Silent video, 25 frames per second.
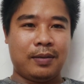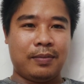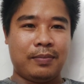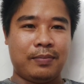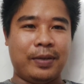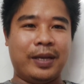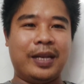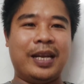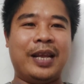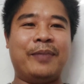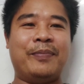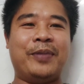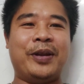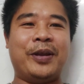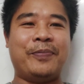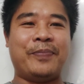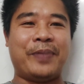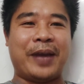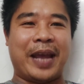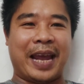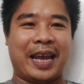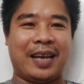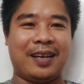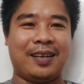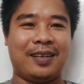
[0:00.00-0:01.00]
bị lem lép
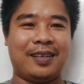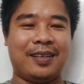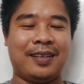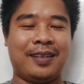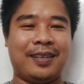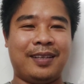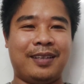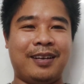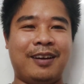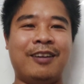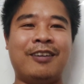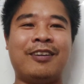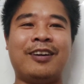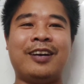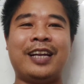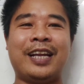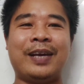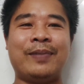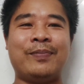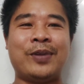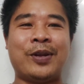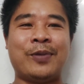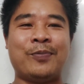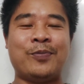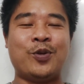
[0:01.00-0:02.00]
hạt thường anh
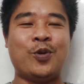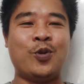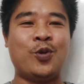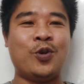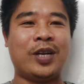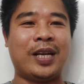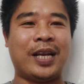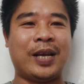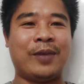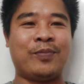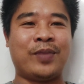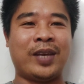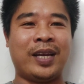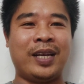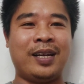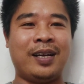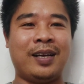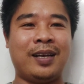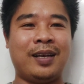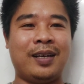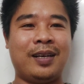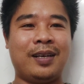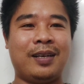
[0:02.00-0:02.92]
em làm lúa anh em thấy đó